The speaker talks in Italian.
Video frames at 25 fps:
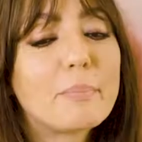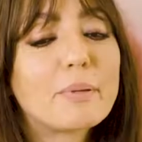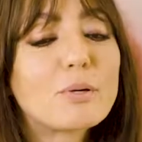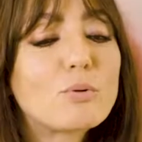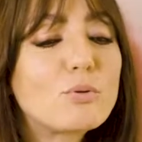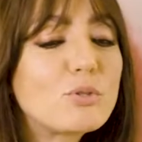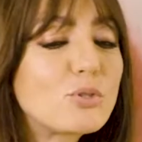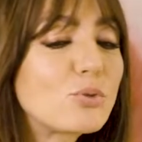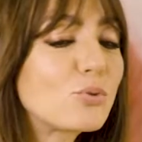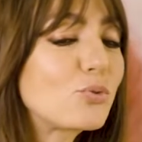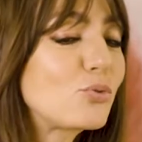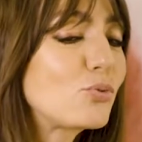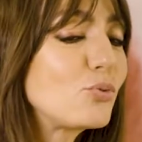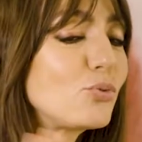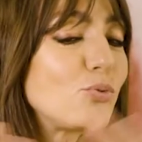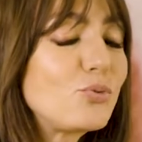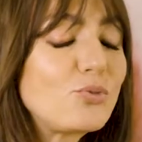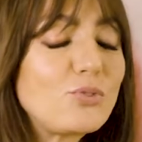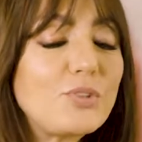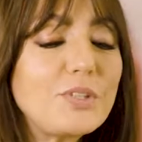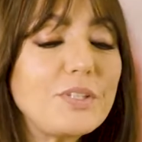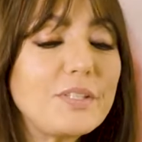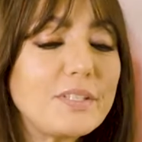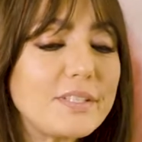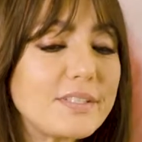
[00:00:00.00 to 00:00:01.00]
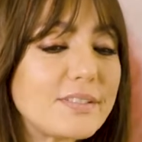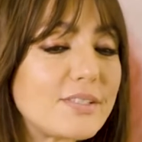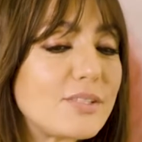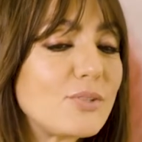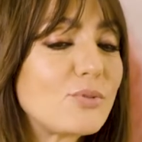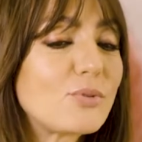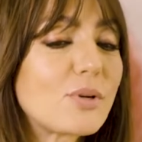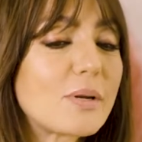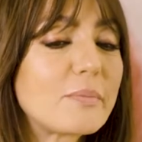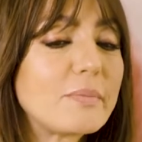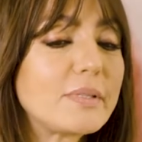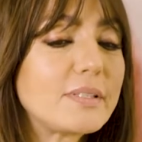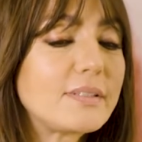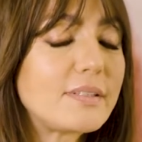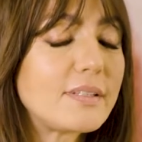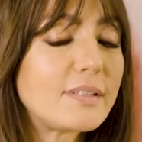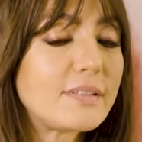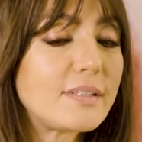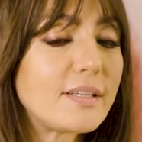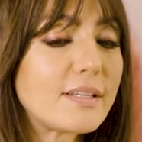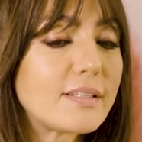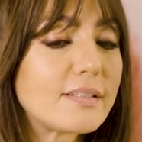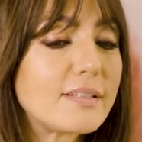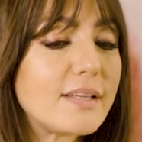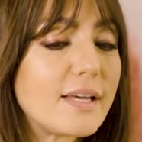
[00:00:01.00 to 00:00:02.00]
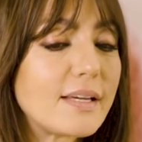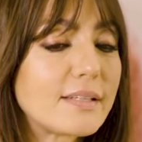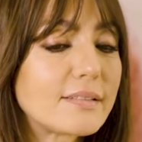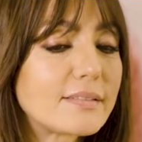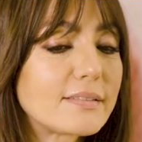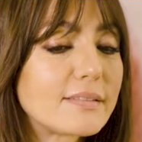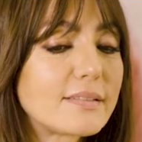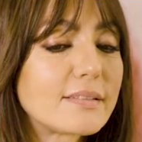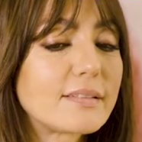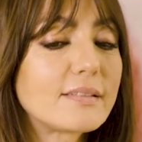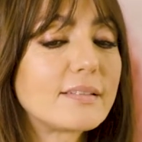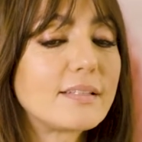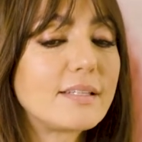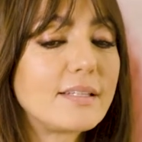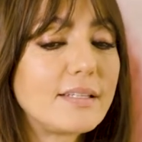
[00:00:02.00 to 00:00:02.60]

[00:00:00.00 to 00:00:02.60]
Per cui su tutti sicuramente i Take That.